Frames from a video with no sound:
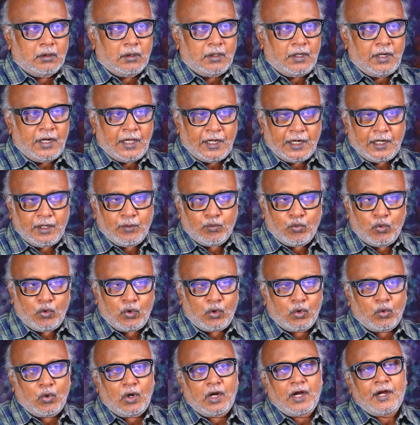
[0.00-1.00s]
இன்றைக்கி நீ
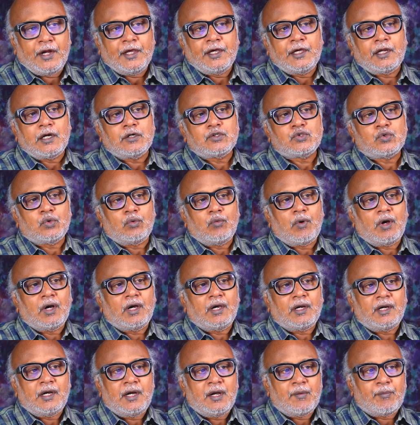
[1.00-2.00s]
மூன்று கோலில் நிற்கிறேன்னு
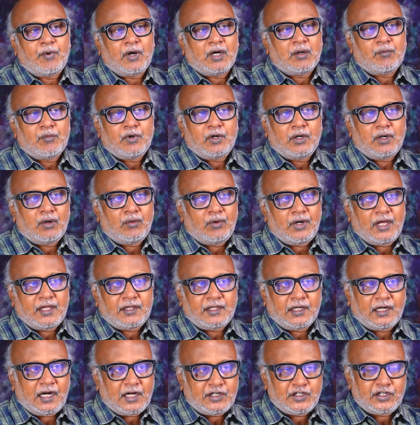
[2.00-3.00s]
சொல்லுவாங்க ரெண்டு பக்கமும் இருக்கக்கூடிய
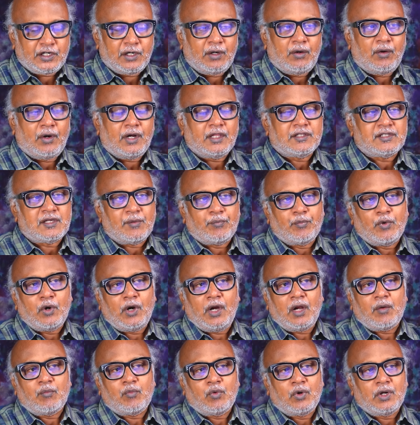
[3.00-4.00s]
அந்த கட்சிகளோட
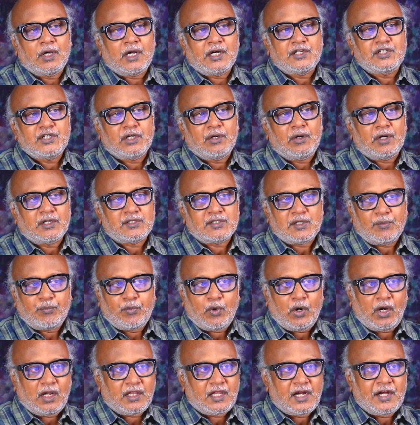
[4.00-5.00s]
சப்போர்ட்டில் மூணு கட்சிகளோட
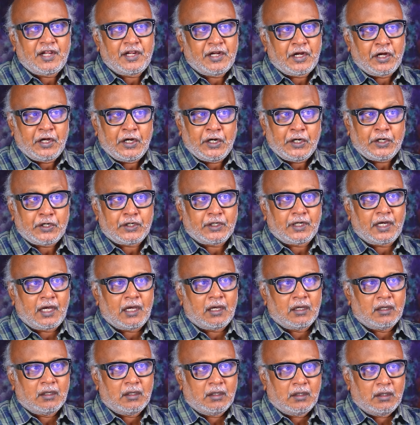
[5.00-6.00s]
சப்போர்ட்டில் தான் நீ நின்றுக்கிட்டு இருக்க
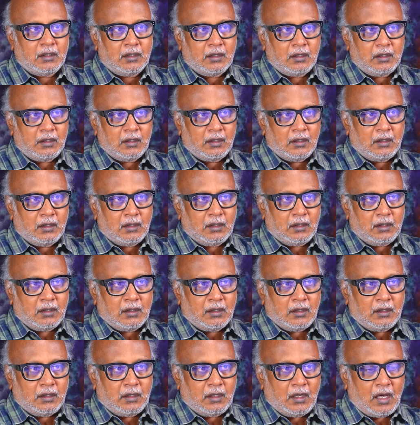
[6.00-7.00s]

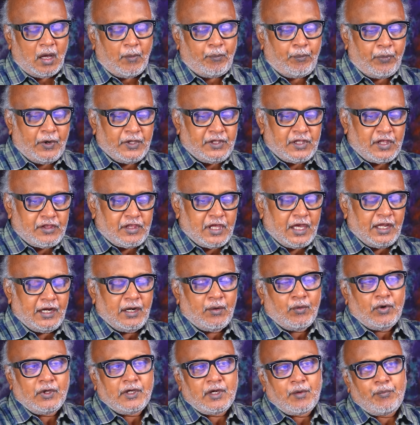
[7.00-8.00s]
அப்போ இந்த
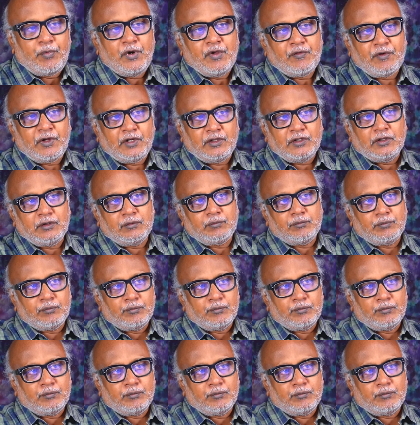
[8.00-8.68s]
தைரியம் உனக்கு எப்படி வருது